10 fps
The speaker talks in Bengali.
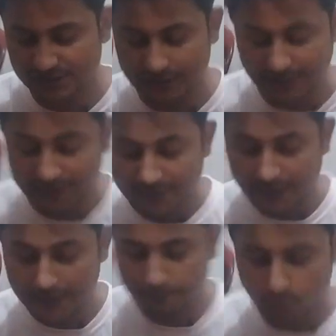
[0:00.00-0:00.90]
এটি
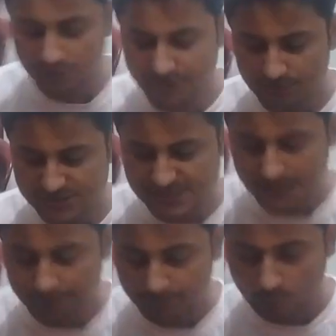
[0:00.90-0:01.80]
এই বোল্টটি হচ্ছে
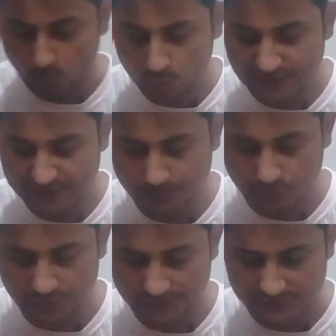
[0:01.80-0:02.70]
অলওয়েজ
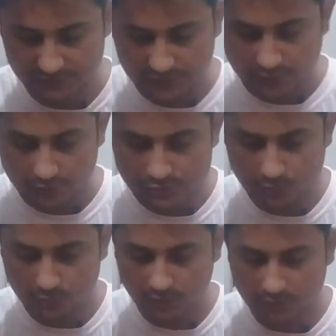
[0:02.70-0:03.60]
ভোল্টেজ
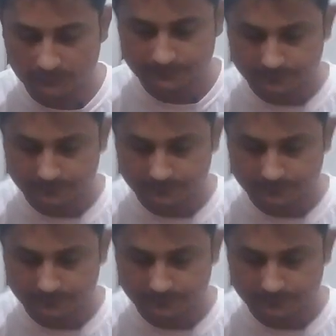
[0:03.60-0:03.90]
যখন